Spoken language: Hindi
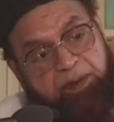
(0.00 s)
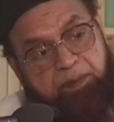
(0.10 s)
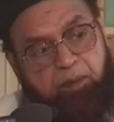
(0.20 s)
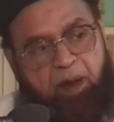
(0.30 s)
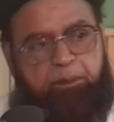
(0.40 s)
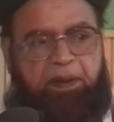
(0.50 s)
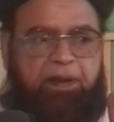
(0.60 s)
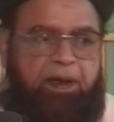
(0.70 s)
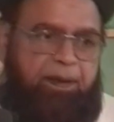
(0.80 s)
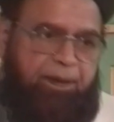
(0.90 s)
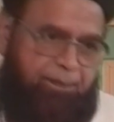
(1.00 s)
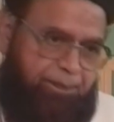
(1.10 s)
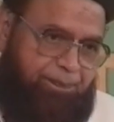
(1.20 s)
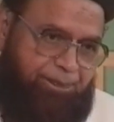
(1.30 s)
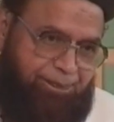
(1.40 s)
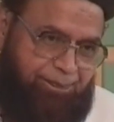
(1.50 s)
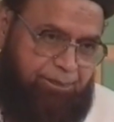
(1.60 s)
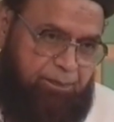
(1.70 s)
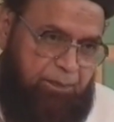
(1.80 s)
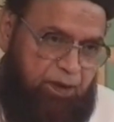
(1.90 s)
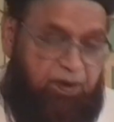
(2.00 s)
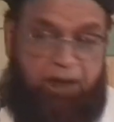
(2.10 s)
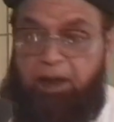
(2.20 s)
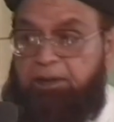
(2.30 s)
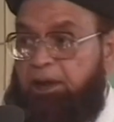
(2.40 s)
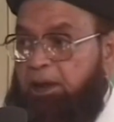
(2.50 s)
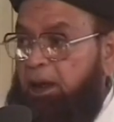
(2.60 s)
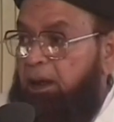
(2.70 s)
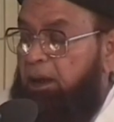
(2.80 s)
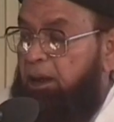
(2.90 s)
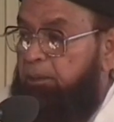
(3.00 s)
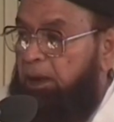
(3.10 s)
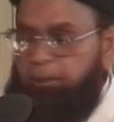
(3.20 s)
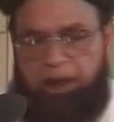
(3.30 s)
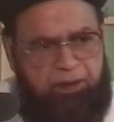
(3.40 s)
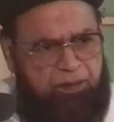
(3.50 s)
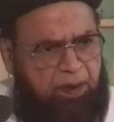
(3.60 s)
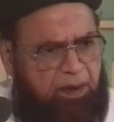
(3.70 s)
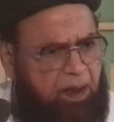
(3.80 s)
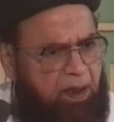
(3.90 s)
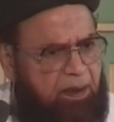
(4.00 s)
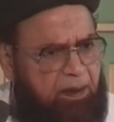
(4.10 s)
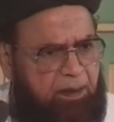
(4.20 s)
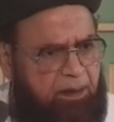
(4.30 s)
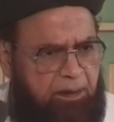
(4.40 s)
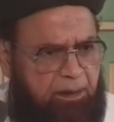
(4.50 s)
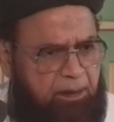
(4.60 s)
से भी मोहब्बत करें सादात कराम हमारे सरदार हैं